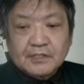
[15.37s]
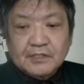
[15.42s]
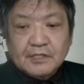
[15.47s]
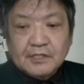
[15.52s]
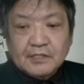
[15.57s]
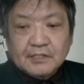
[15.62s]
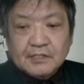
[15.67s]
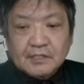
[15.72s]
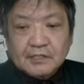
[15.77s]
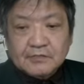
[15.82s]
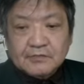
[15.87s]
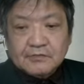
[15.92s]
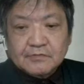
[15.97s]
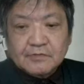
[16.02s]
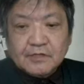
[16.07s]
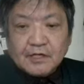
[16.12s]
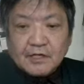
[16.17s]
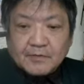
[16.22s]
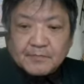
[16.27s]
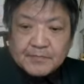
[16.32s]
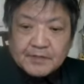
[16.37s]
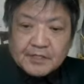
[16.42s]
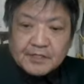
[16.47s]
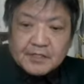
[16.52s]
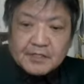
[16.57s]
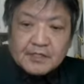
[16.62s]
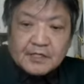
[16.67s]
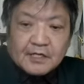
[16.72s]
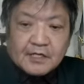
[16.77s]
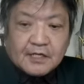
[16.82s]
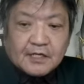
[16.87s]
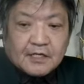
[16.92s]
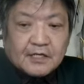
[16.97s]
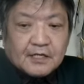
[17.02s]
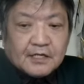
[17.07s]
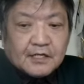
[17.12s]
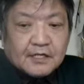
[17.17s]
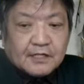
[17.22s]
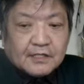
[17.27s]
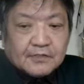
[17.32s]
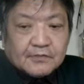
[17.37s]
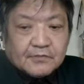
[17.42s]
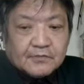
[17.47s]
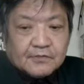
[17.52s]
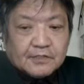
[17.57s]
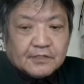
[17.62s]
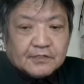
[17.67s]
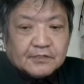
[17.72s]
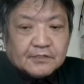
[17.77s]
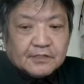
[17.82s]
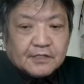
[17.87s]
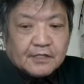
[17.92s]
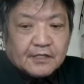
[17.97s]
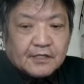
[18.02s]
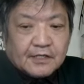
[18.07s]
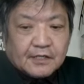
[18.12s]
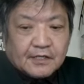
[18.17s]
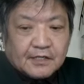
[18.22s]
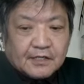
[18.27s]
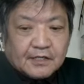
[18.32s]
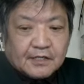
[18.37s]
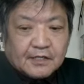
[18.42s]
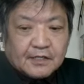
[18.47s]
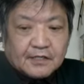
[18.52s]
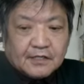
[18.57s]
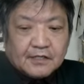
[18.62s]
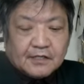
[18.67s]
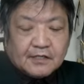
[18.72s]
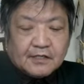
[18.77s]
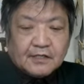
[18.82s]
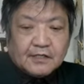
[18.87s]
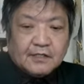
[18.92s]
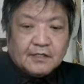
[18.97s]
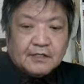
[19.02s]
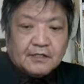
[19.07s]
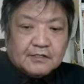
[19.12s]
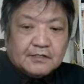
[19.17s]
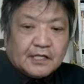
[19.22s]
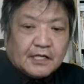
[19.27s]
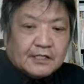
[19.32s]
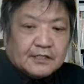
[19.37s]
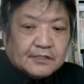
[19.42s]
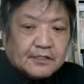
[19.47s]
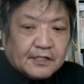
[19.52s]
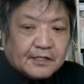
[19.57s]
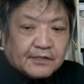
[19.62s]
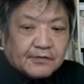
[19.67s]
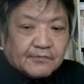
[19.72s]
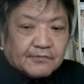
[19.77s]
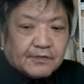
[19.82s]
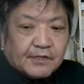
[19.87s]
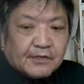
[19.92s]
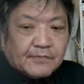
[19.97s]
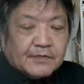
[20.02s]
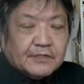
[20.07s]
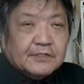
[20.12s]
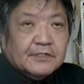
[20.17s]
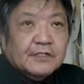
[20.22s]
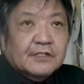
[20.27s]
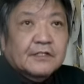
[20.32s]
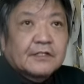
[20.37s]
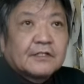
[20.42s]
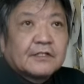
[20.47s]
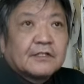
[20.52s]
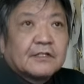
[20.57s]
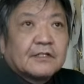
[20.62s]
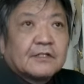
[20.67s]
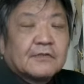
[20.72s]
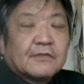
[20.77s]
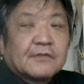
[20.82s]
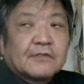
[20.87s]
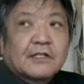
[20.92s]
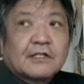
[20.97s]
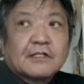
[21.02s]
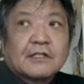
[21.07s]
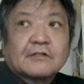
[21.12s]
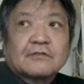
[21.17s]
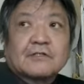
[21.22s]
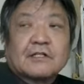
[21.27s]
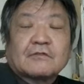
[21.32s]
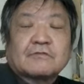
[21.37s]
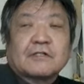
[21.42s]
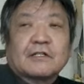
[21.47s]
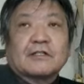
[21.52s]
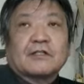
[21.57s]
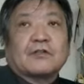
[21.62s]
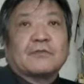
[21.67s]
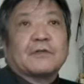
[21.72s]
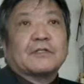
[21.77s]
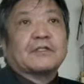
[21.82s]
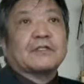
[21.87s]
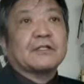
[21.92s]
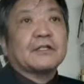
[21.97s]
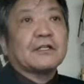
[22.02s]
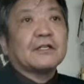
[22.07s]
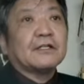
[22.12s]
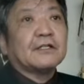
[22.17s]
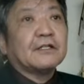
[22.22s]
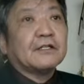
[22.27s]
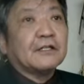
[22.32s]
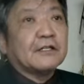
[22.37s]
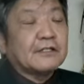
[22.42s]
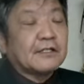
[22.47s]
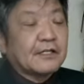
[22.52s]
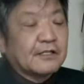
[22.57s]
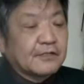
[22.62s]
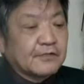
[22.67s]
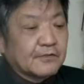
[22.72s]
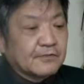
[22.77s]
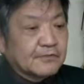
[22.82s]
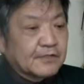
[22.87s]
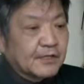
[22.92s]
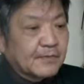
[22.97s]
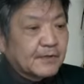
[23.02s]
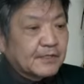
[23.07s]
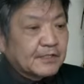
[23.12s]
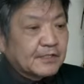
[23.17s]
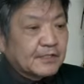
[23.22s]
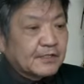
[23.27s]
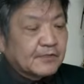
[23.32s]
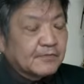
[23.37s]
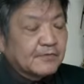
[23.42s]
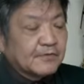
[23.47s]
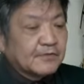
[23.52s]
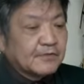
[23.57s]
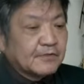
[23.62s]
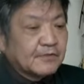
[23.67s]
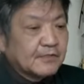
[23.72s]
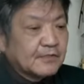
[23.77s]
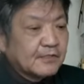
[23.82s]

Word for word: 3月は3日のですね、えー、サンデーでございまして、だんだん暗くなってきましたね。えー、電気をつけましたけども。